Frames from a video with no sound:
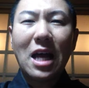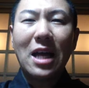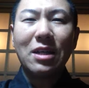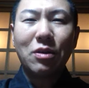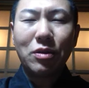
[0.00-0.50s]

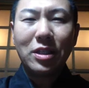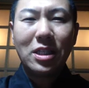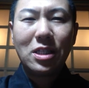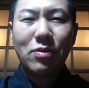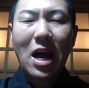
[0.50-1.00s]
さん、こん
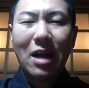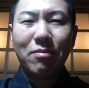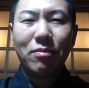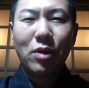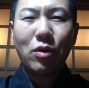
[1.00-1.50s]
にち
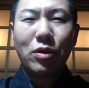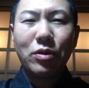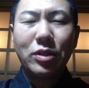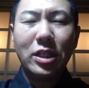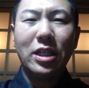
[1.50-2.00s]
は。妙
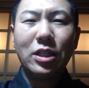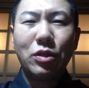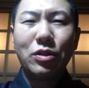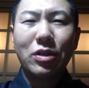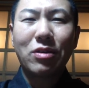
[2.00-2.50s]
龍寺
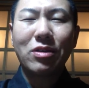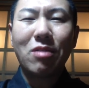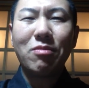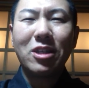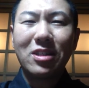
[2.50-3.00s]
住職
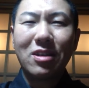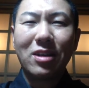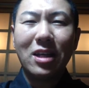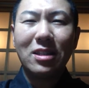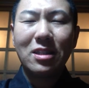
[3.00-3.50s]
の水
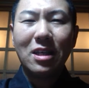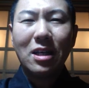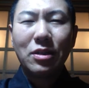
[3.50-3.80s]
野です。